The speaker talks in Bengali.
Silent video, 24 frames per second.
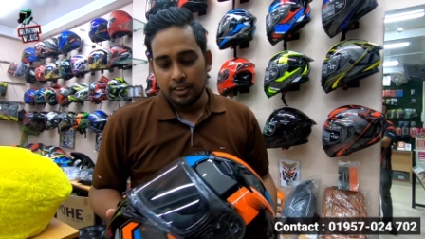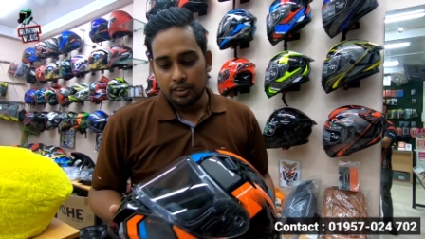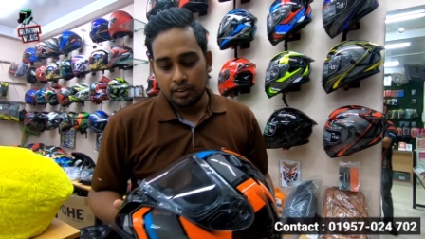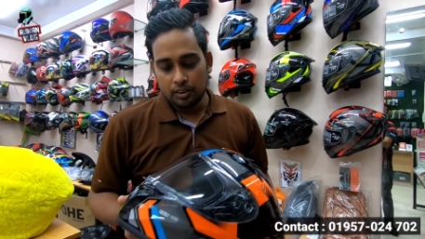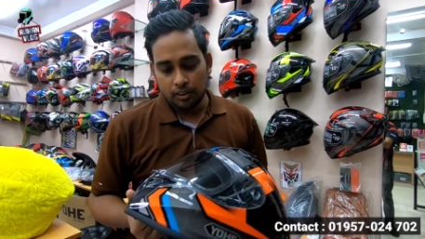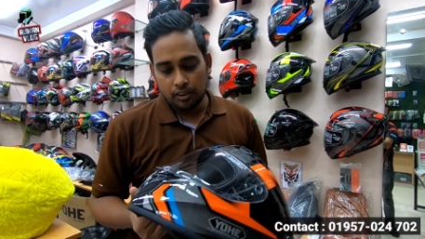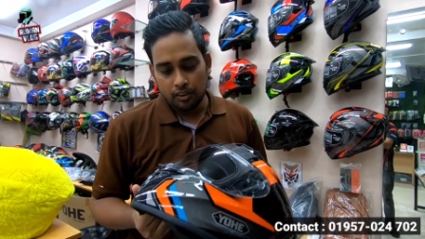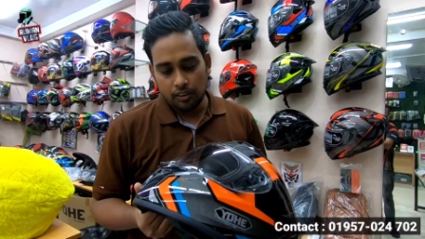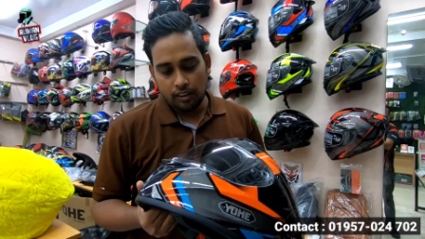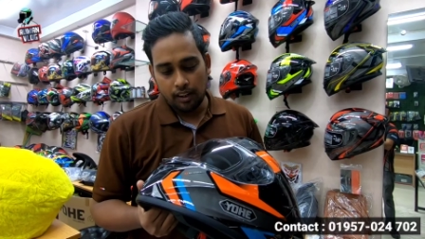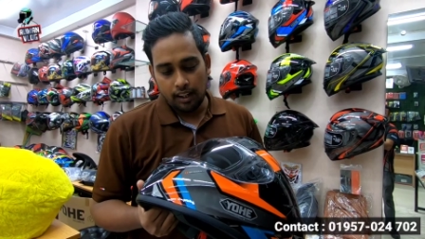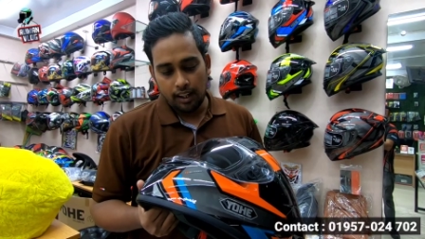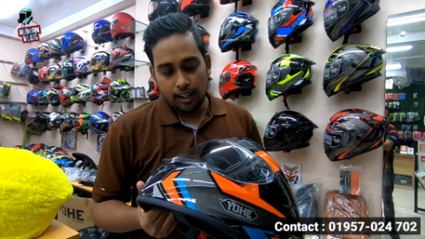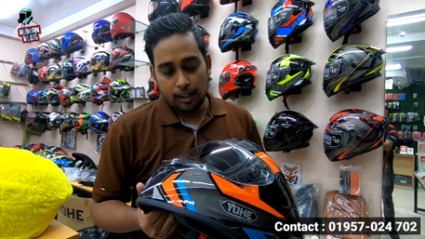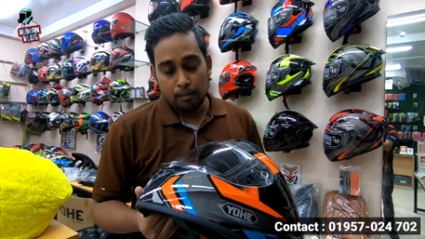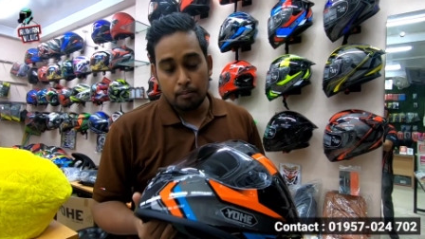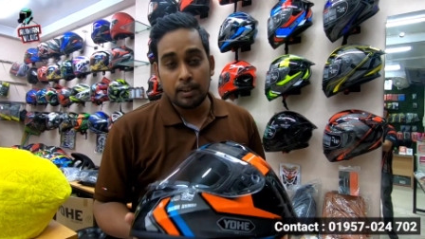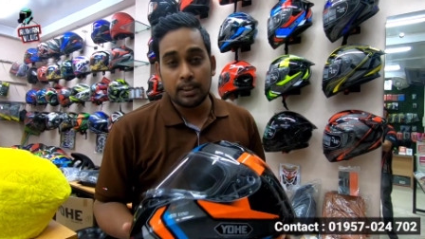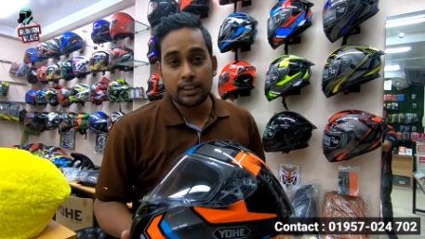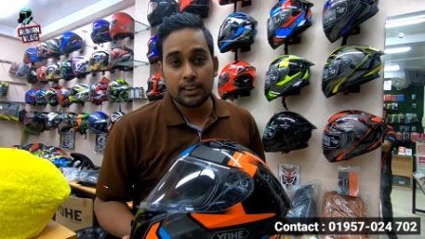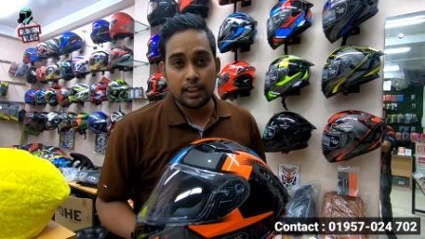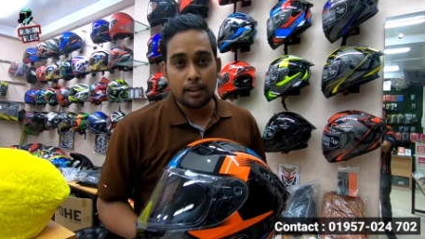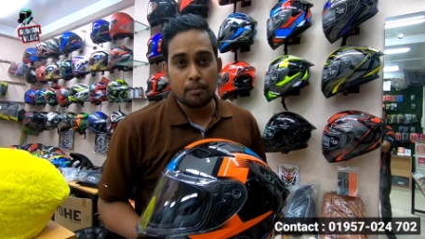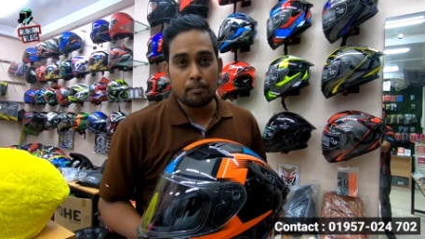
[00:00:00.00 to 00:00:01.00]
তো
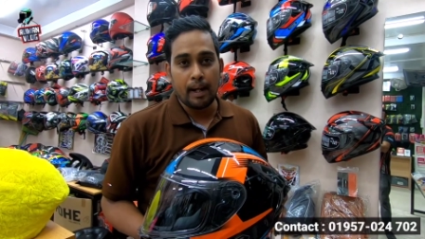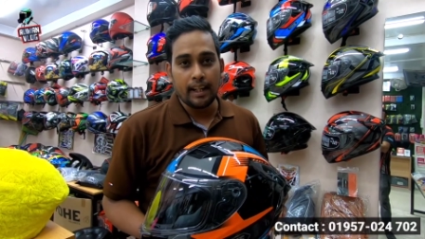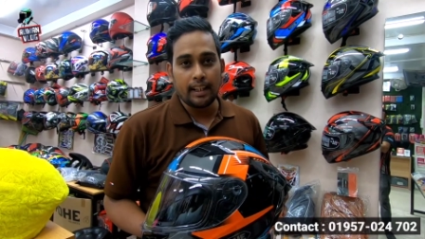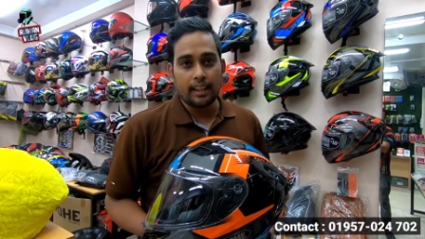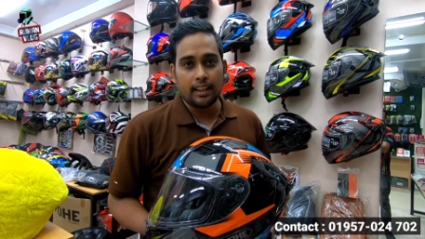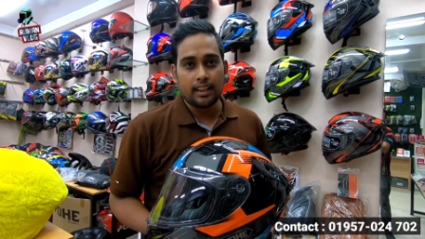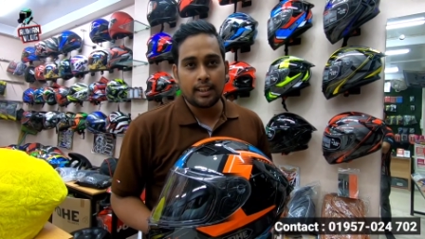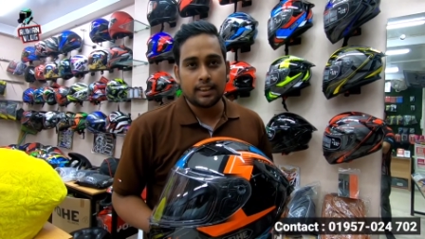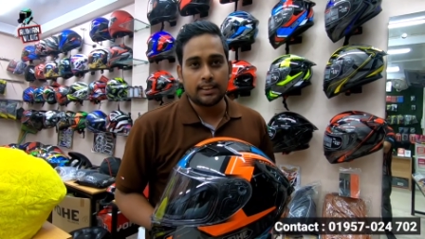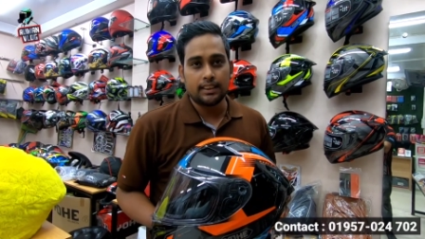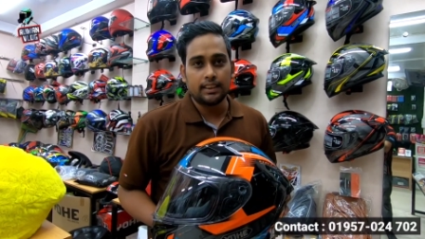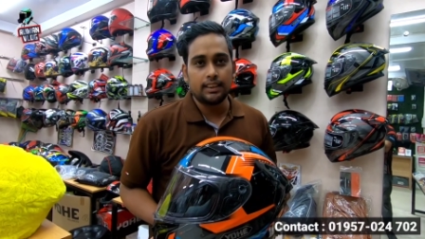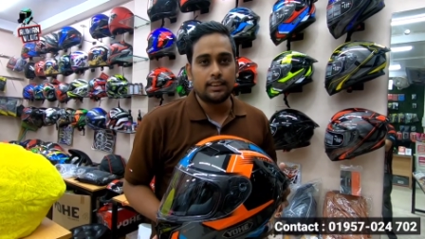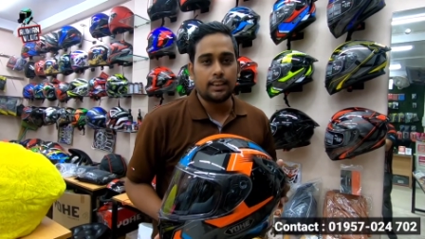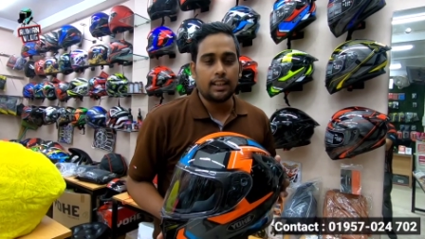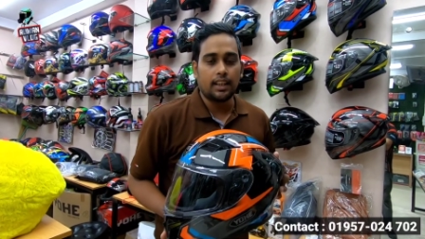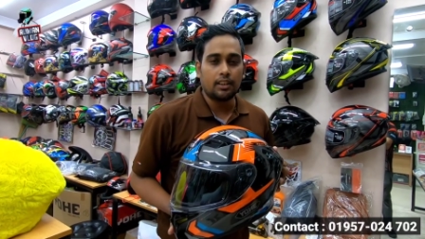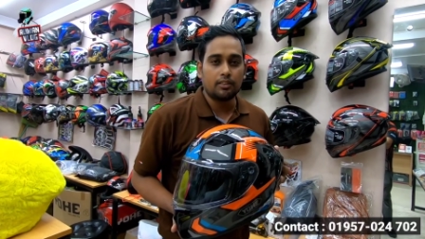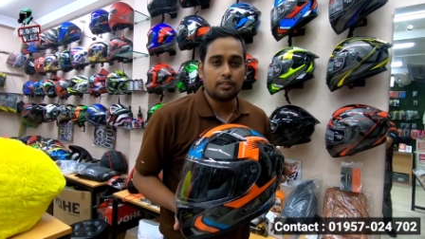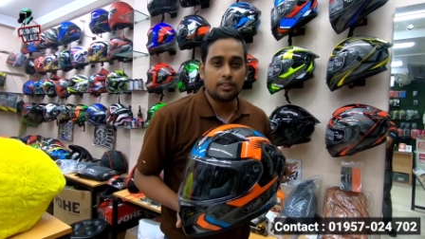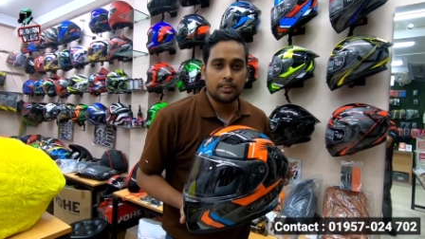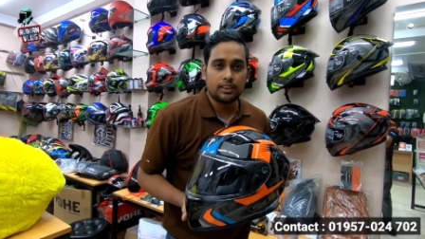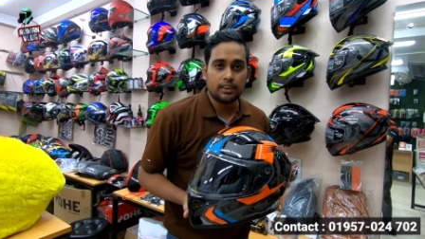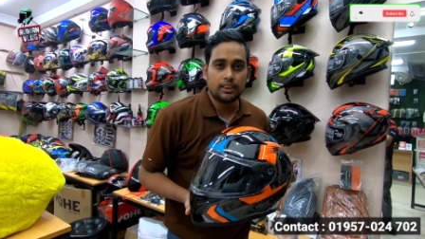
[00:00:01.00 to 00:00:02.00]
আমরা যারা বাইকার আছি তারা
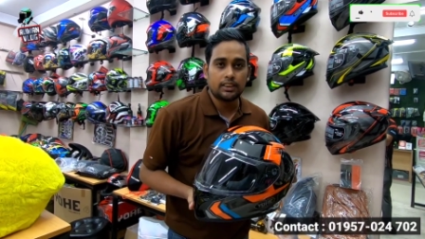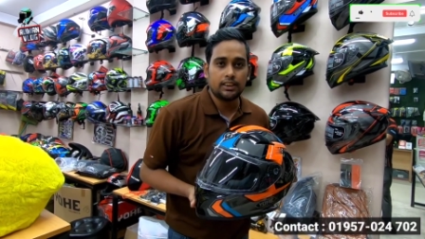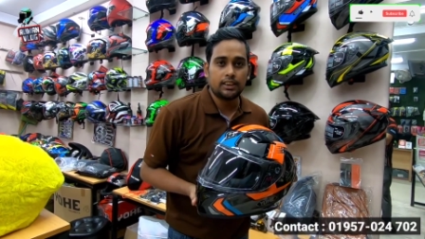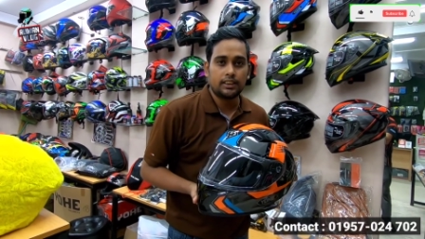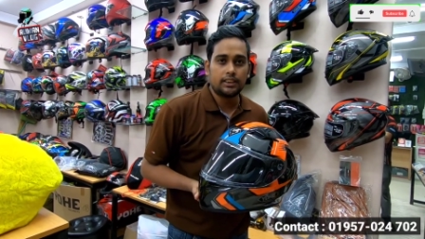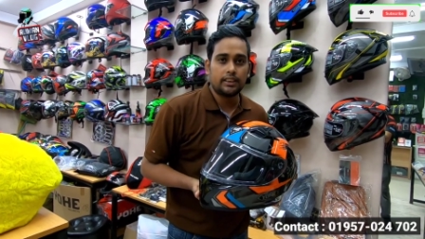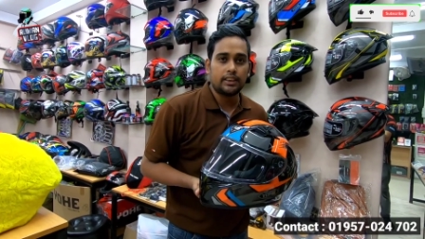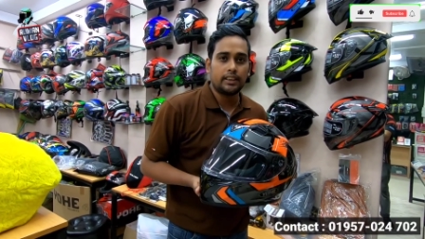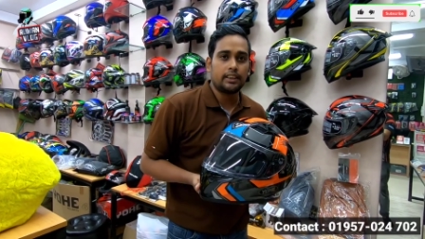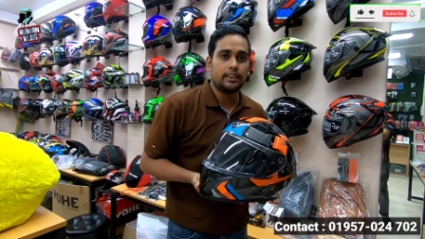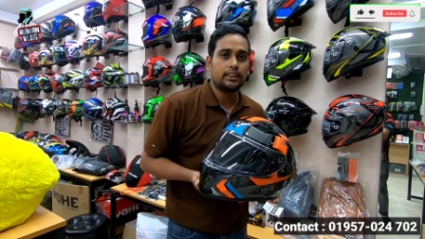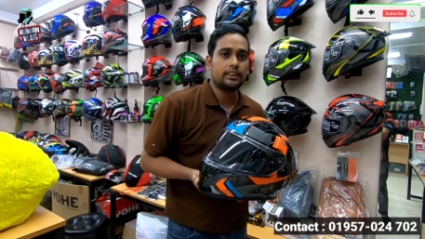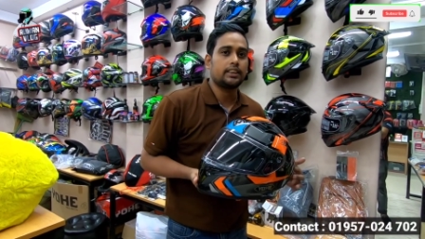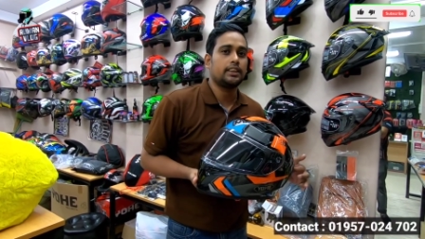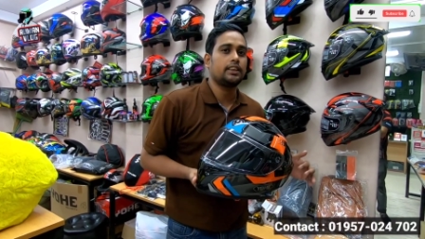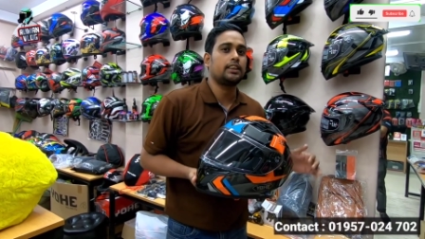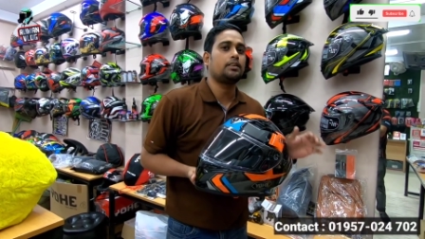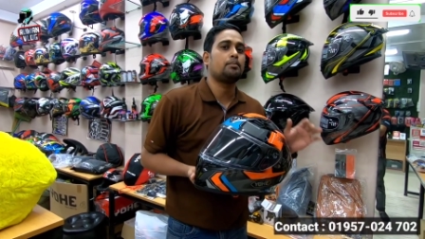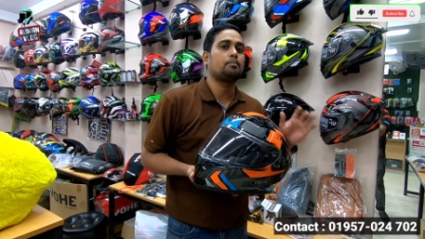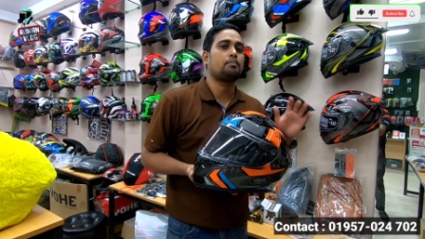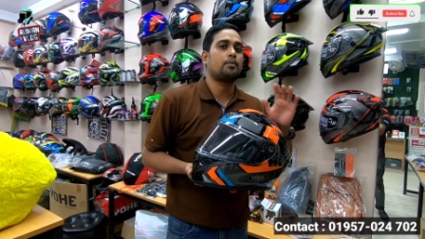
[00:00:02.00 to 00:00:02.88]
হইতেছে শীতে যে